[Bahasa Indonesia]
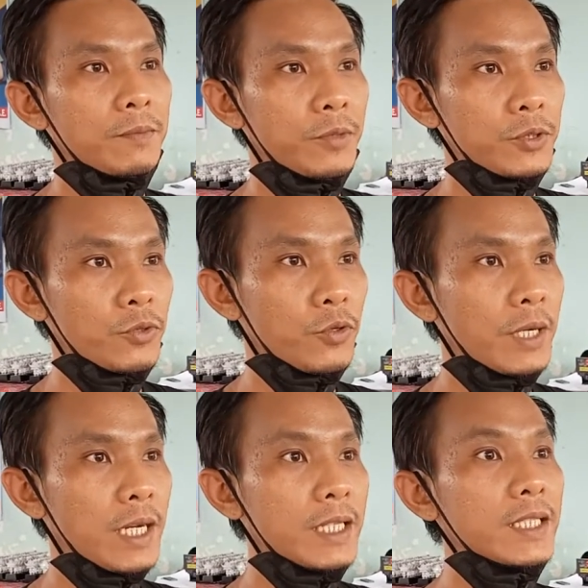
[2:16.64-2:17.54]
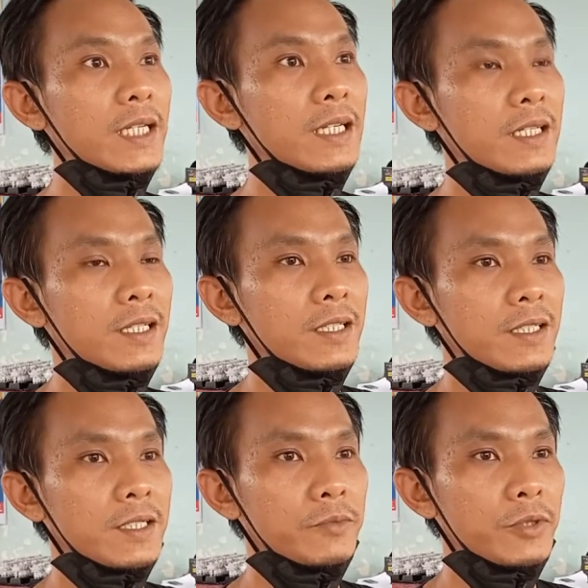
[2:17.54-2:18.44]
postur badannya,
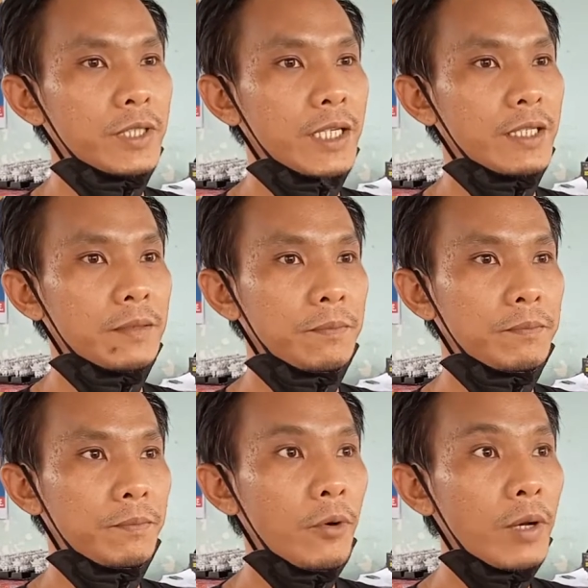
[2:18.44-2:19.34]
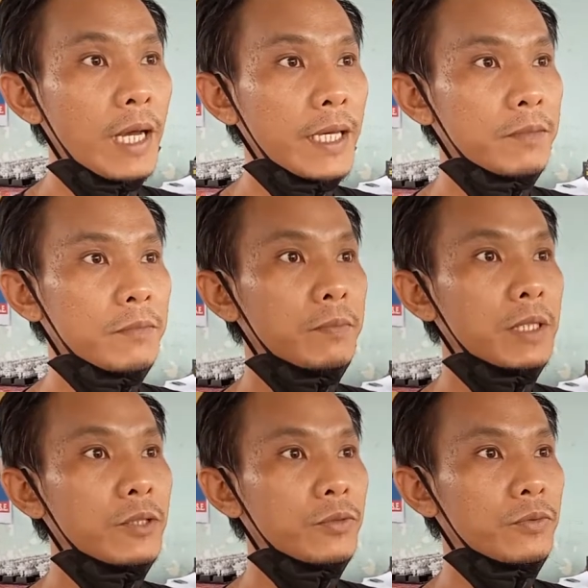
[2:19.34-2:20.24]
kemudian pola yang
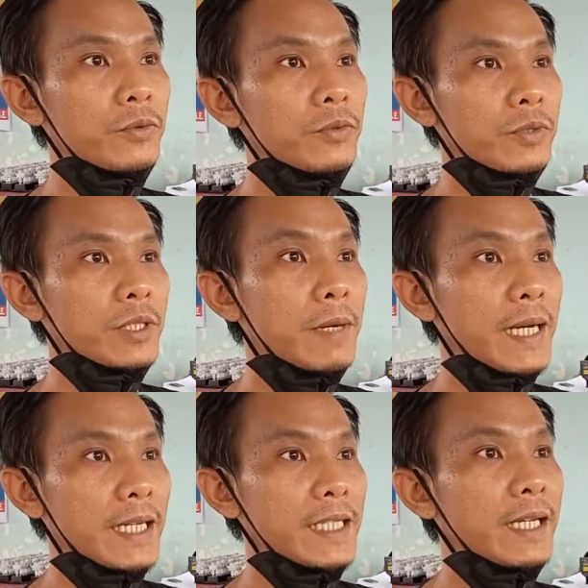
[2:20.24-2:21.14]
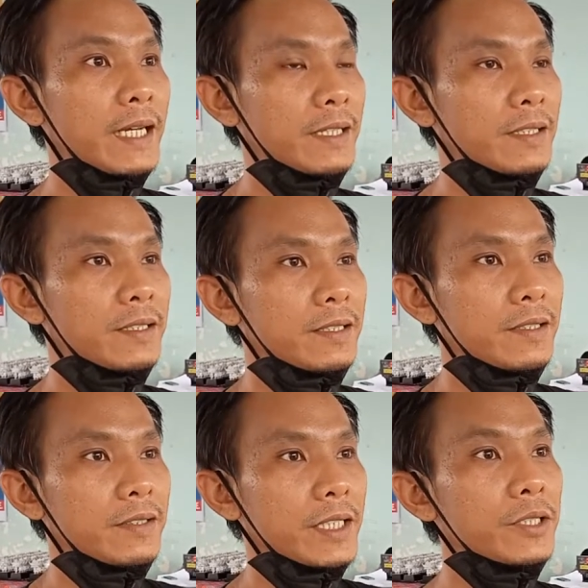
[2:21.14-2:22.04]
membentuk di badan ikan.
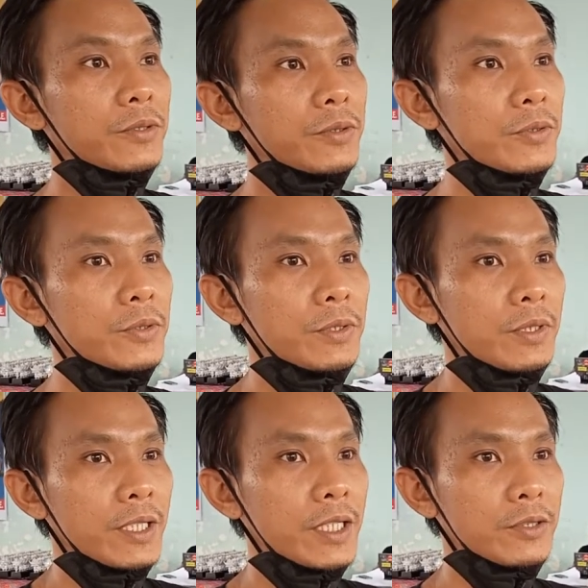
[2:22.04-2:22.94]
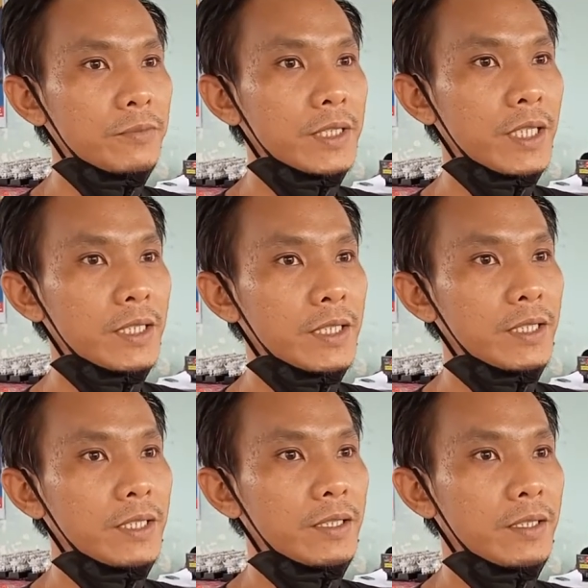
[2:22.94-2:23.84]
Itu itu menjadi
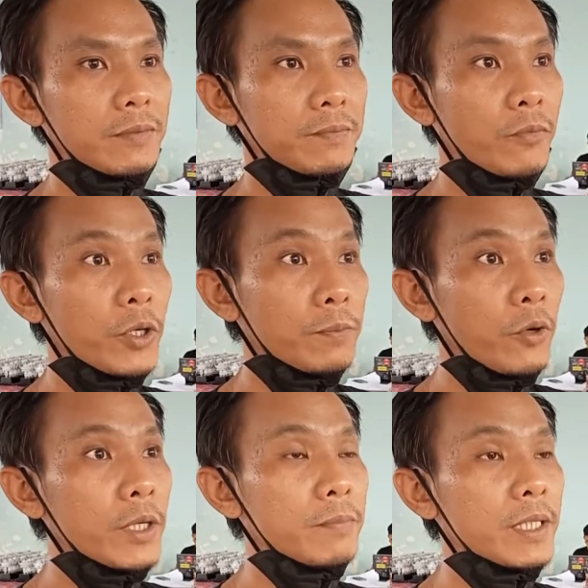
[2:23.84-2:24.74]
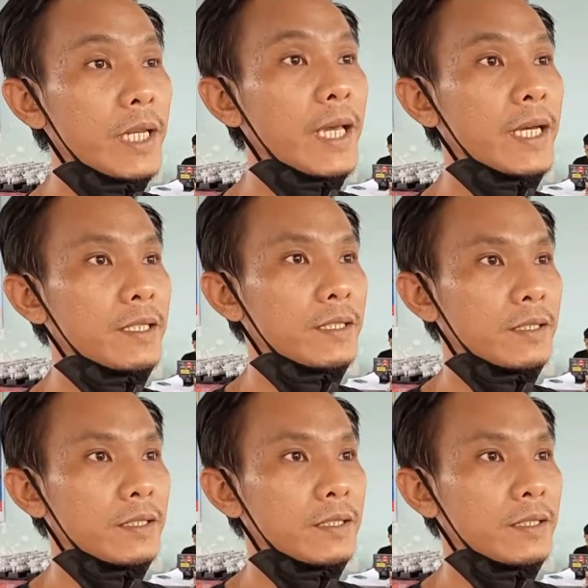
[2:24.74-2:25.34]
poin-poin penilaian.